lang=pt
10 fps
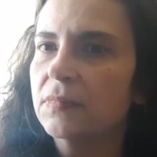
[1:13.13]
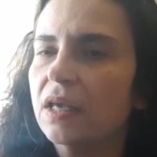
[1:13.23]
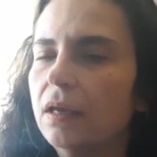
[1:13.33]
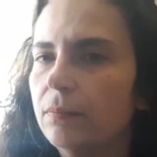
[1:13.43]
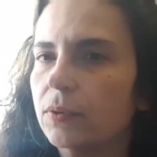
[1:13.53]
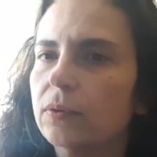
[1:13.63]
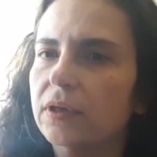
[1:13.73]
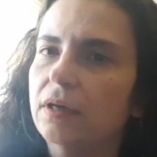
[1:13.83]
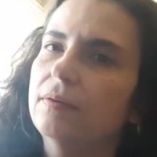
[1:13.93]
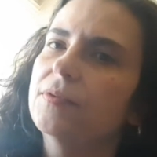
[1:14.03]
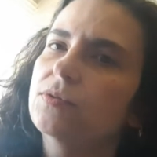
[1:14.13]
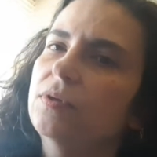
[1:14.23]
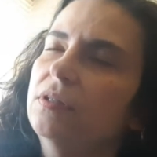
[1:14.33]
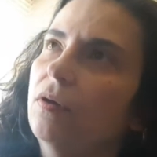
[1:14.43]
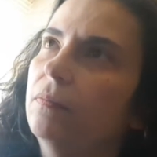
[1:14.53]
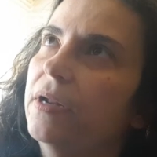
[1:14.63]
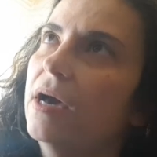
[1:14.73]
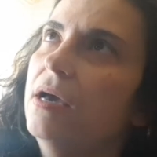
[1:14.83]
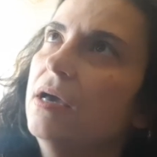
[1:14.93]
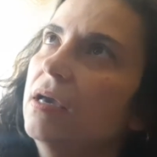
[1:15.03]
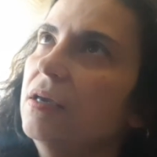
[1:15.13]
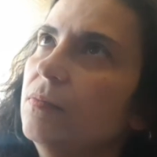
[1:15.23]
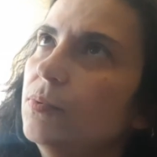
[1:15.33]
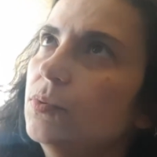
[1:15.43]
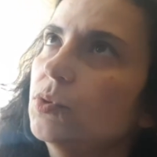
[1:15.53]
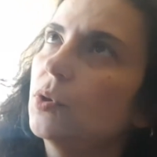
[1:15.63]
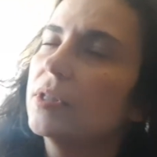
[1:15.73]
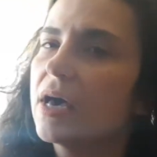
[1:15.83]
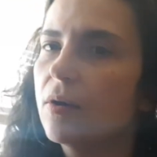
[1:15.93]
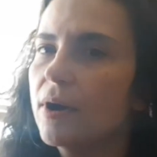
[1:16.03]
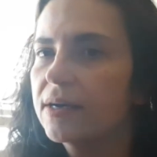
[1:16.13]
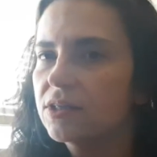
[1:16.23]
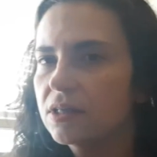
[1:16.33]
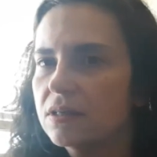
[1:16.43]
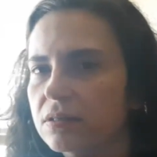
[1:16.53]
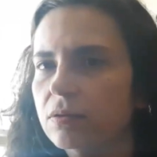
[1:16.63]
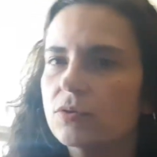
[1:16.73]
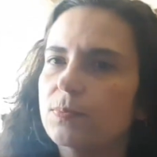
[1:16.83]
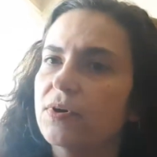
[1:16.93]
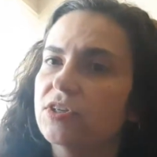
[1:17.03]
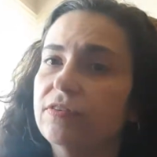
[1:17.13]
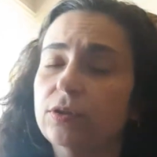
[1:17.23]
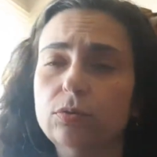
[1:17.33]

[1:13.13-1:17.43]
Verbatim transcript: em programas, ou então pra impulsionar o artista no Spotify,